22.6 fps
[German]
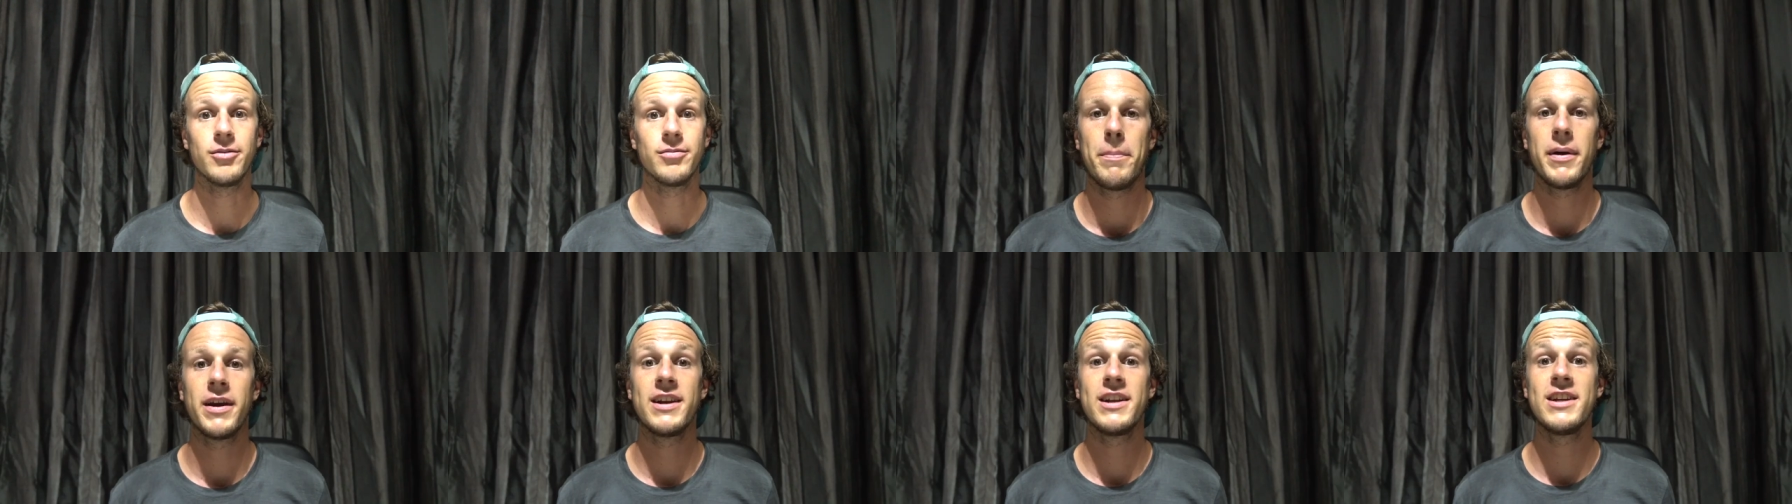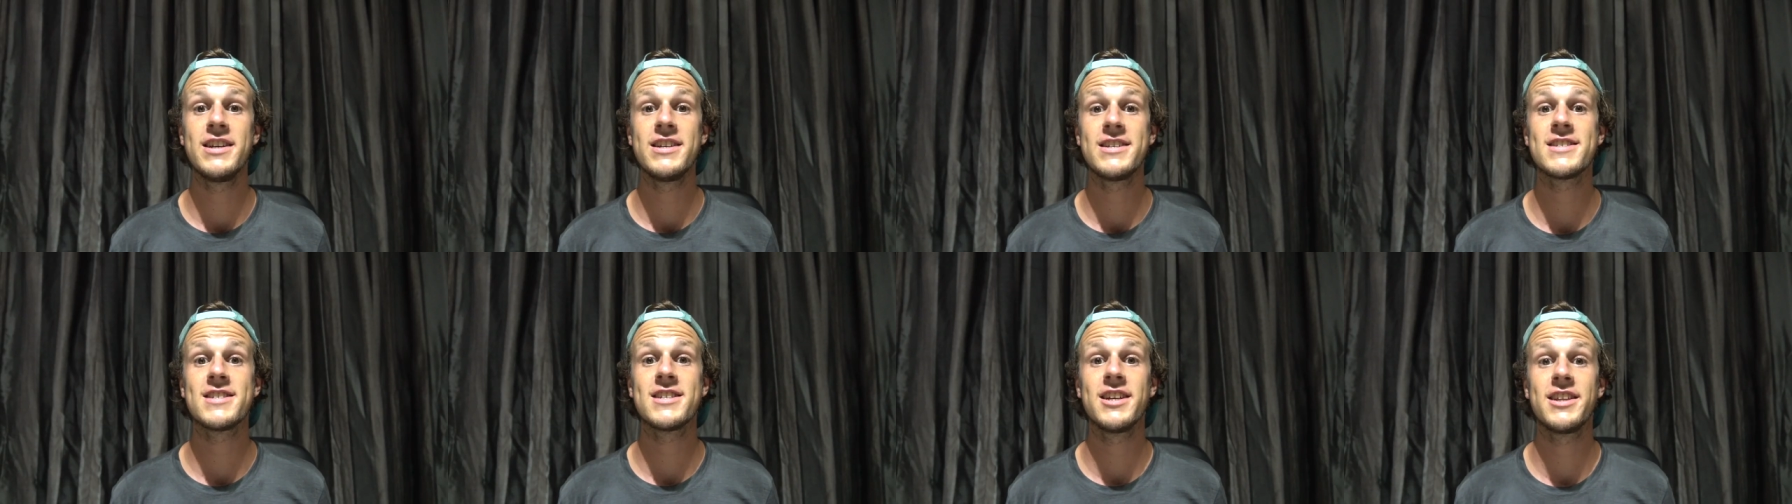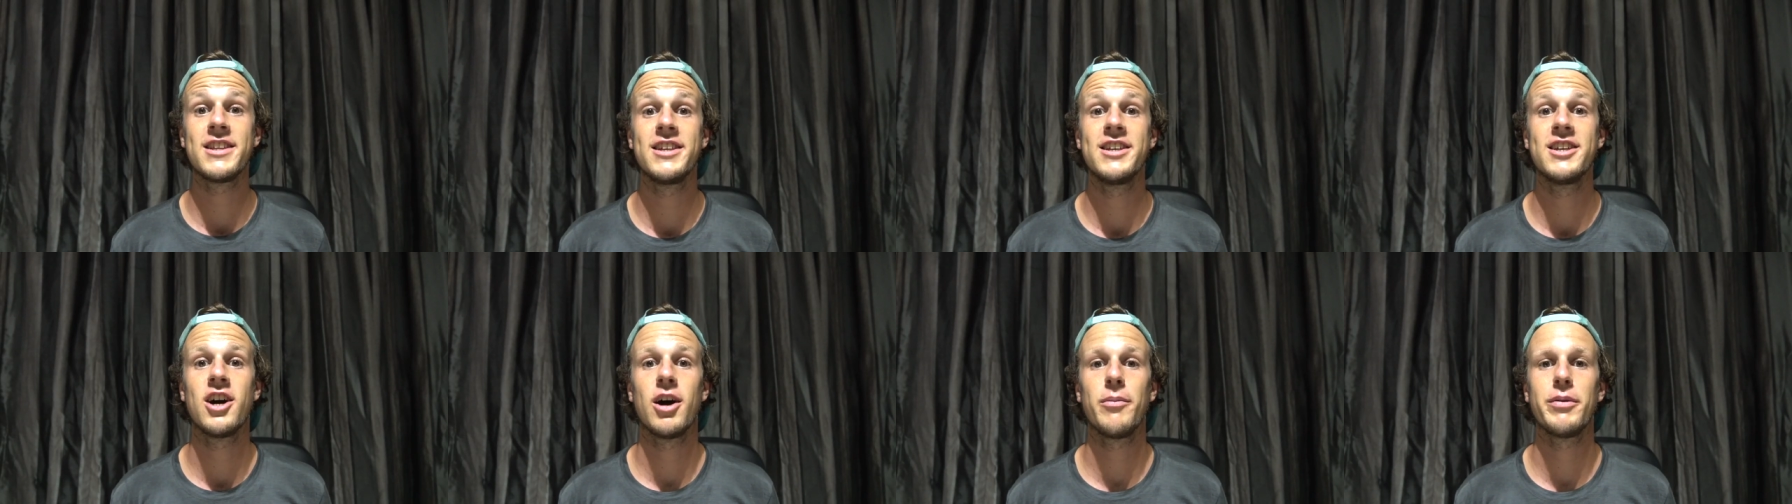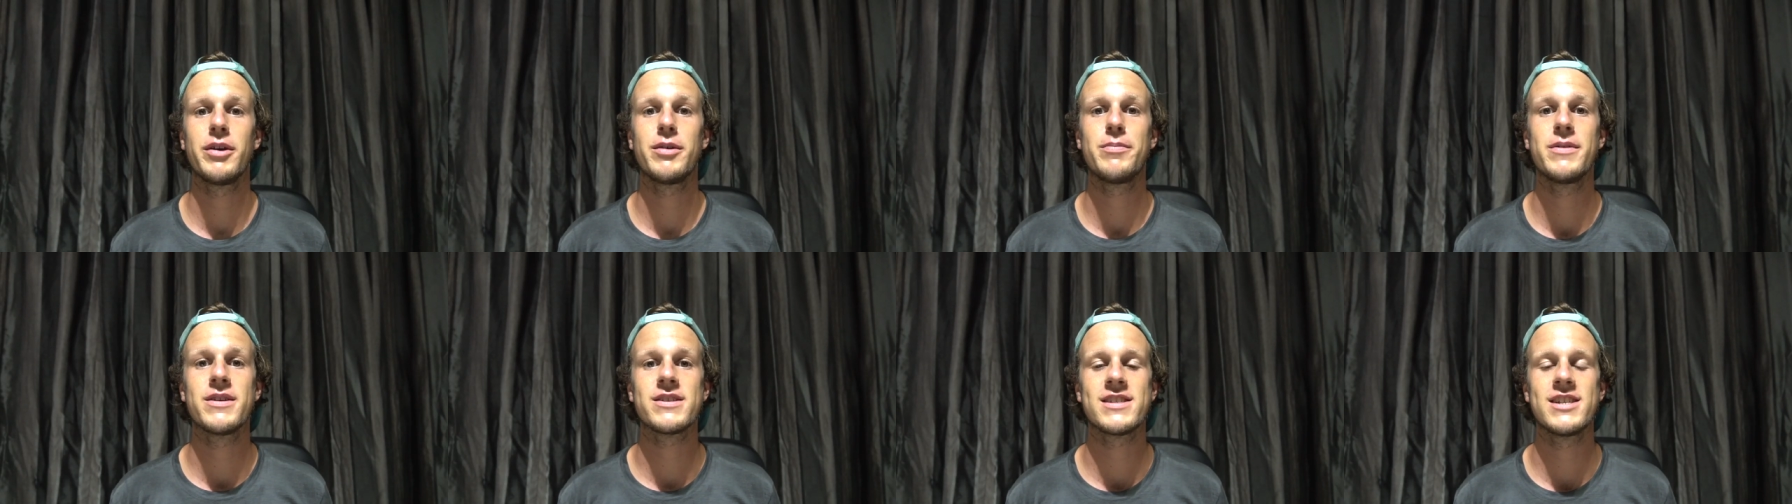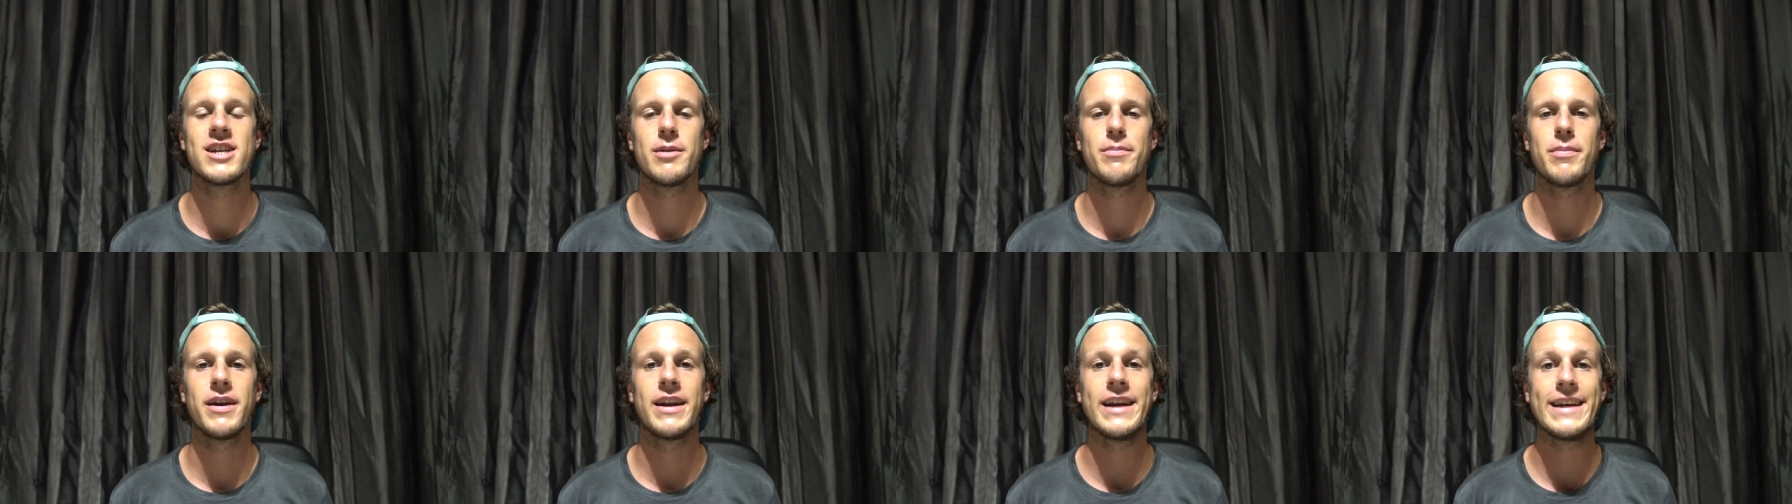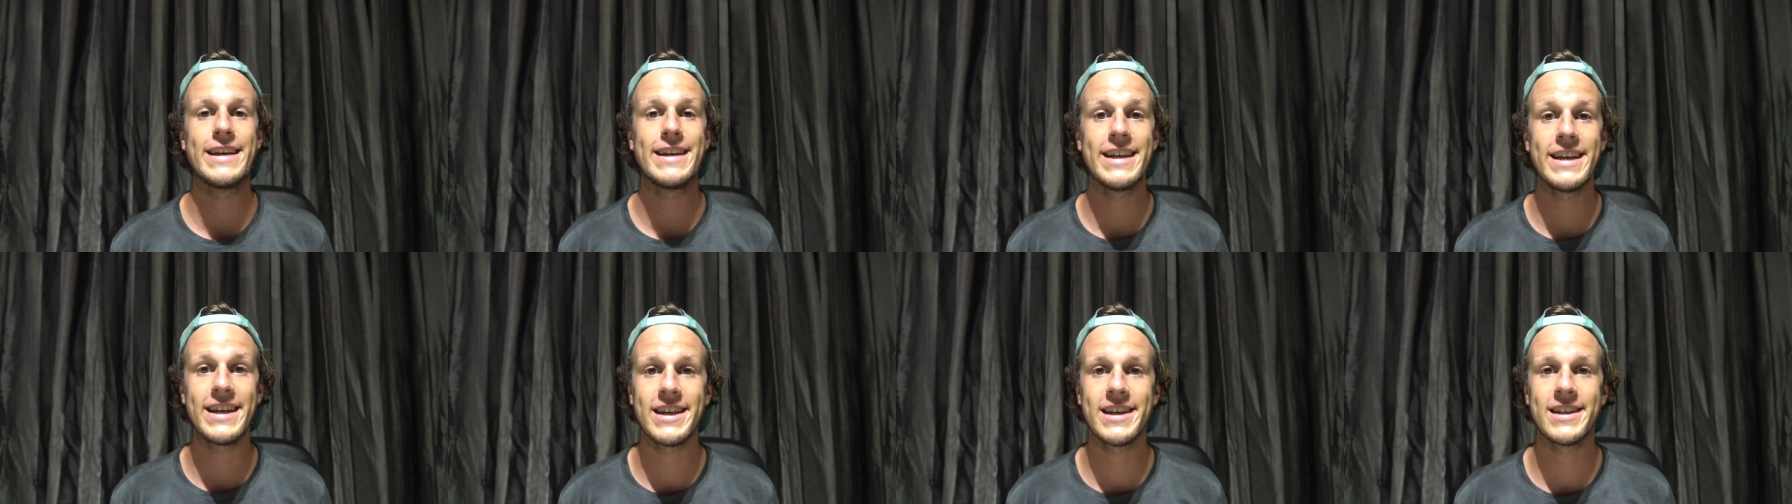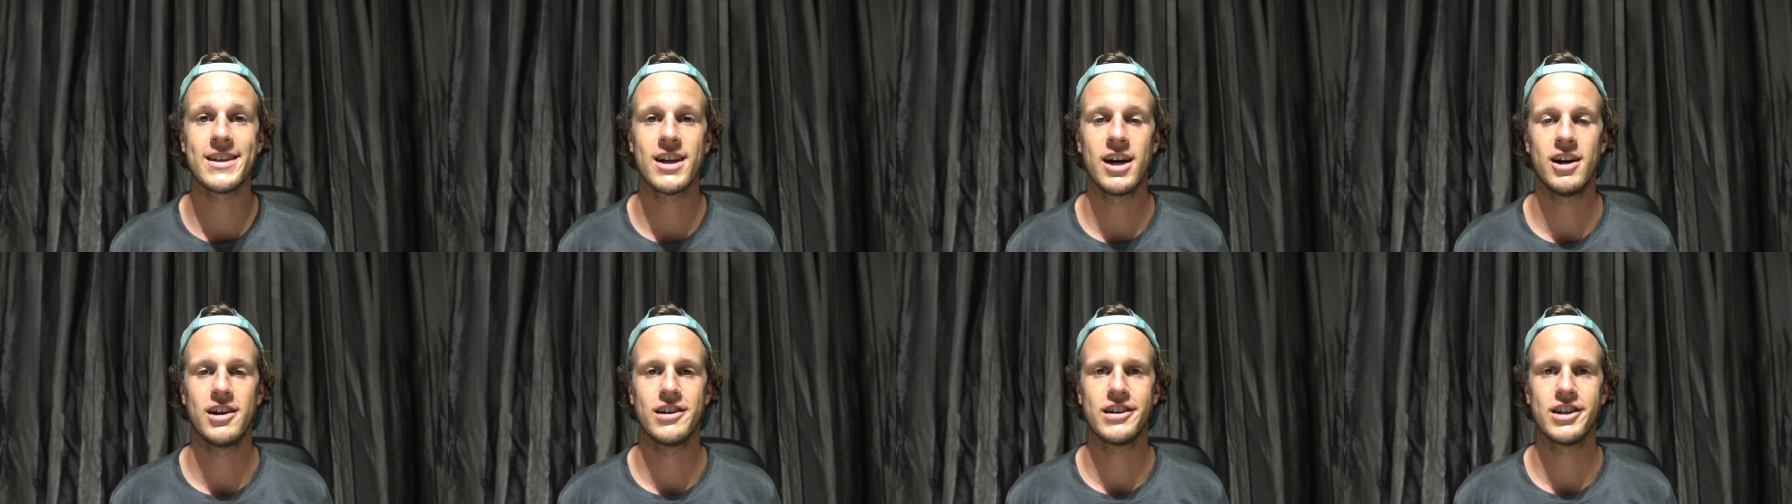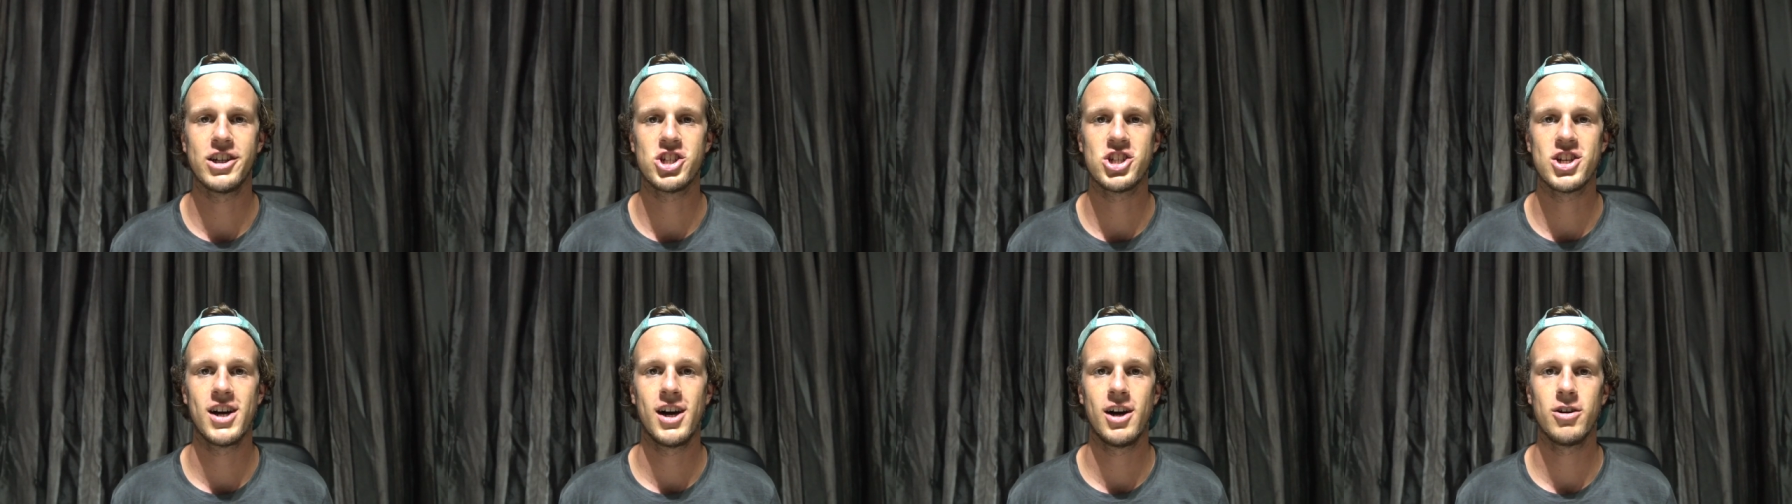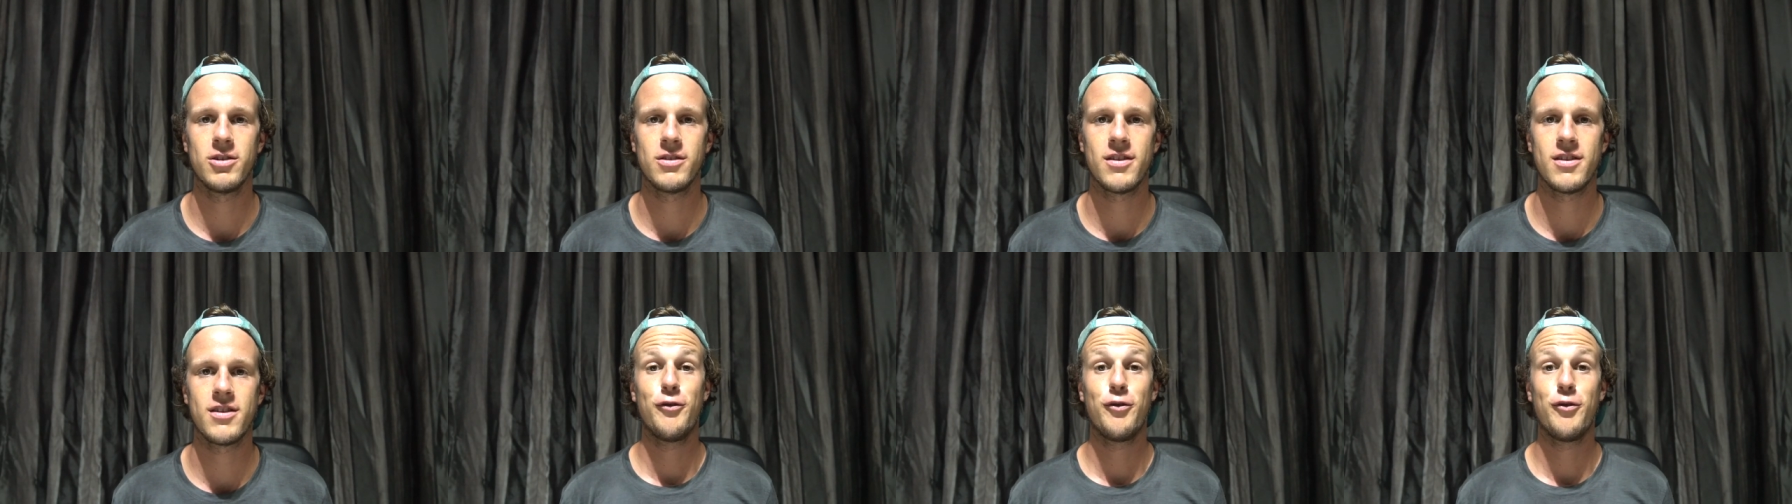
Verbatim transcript: Belize City habe ich mir selber nicht angeschaut.